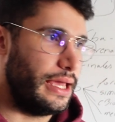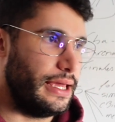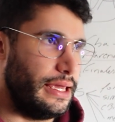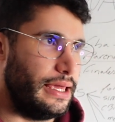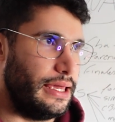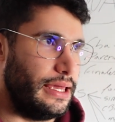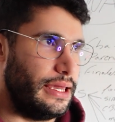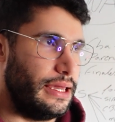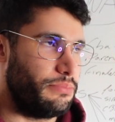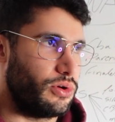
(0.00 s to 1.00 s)

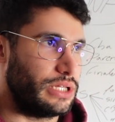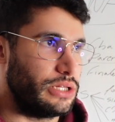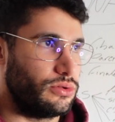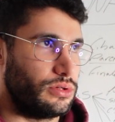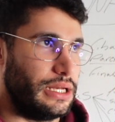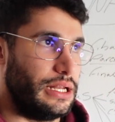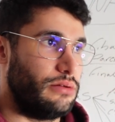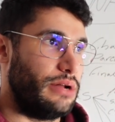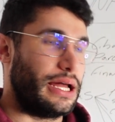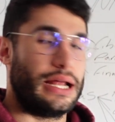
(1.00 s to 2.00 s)
Y por lo tanto, tenían
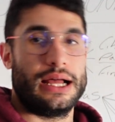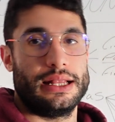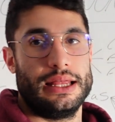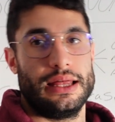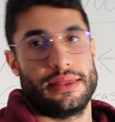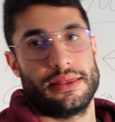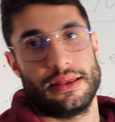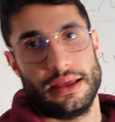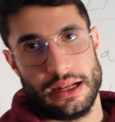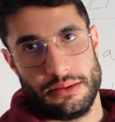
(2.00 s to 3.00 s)
una gran cantidad,
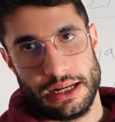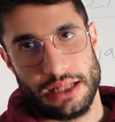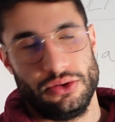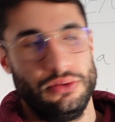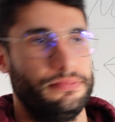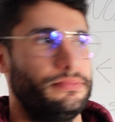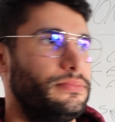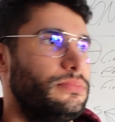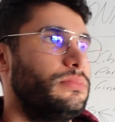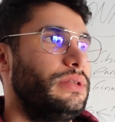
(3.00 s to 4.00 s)
era barato,
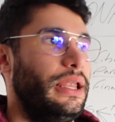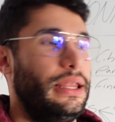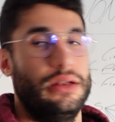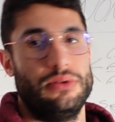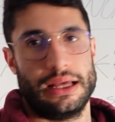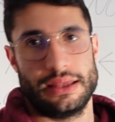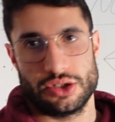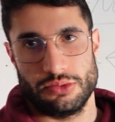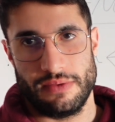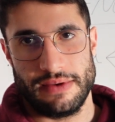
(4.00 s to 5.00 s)
tenían un
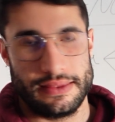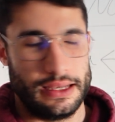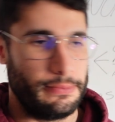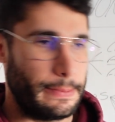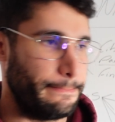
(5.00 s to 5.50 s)
acceso muy fácil.